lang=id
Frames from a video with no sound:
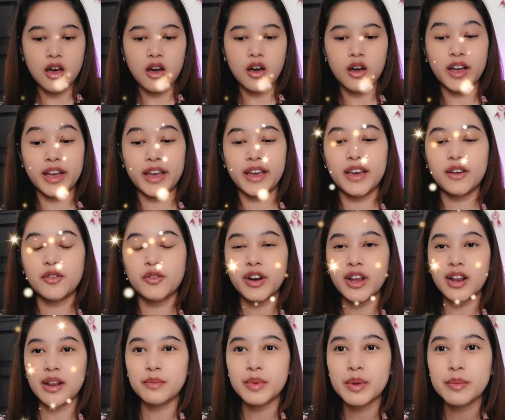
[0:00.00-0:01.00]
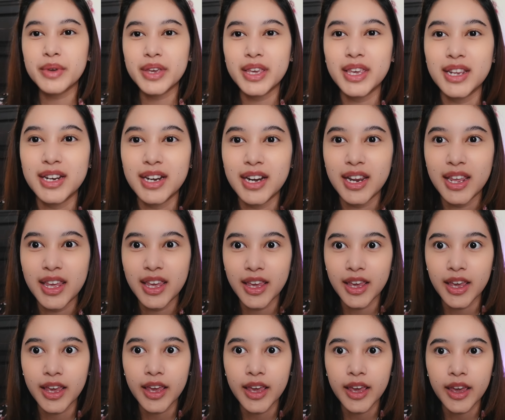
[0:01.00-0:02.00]
Oke, okay, kurang lebih
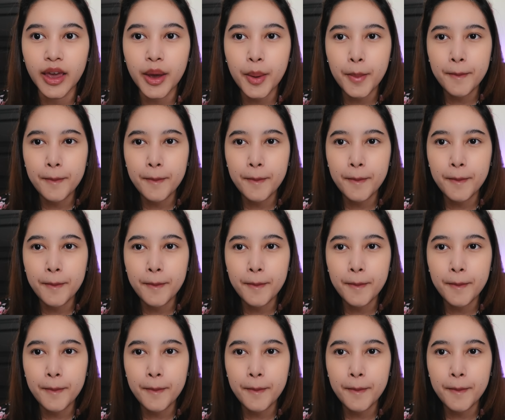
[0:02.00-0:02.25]
begini.